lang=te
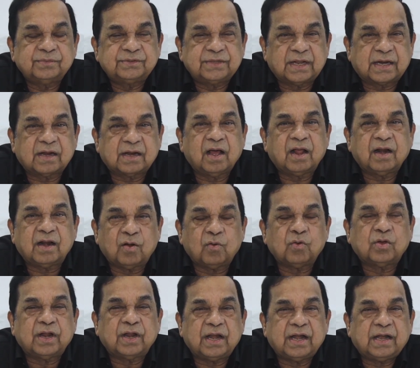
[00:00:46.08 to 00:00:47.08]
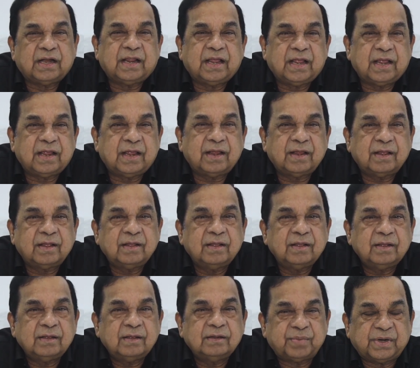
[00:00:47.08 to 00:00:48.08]
సర్కారు నౌకరీ అంటే
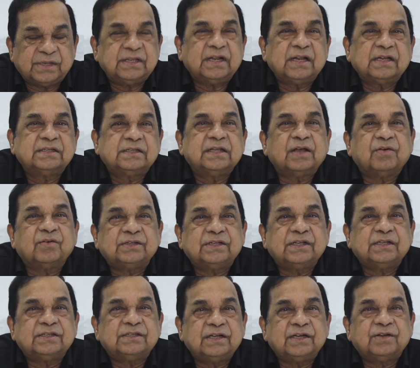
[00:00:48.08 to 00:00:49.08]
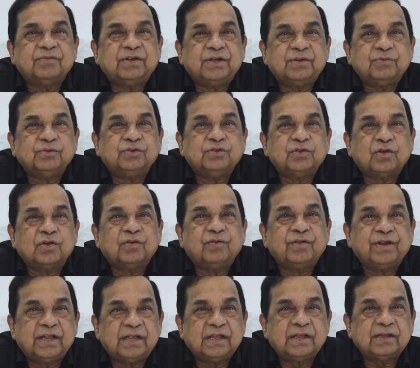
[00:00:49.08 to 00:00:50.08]
ప్రజలకు సేవ చేసేటువంటి ఉద్యోగం
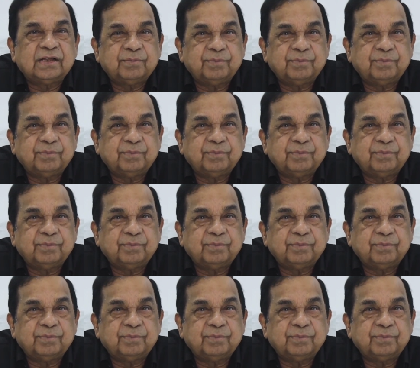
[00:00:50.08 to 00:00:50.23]
అనే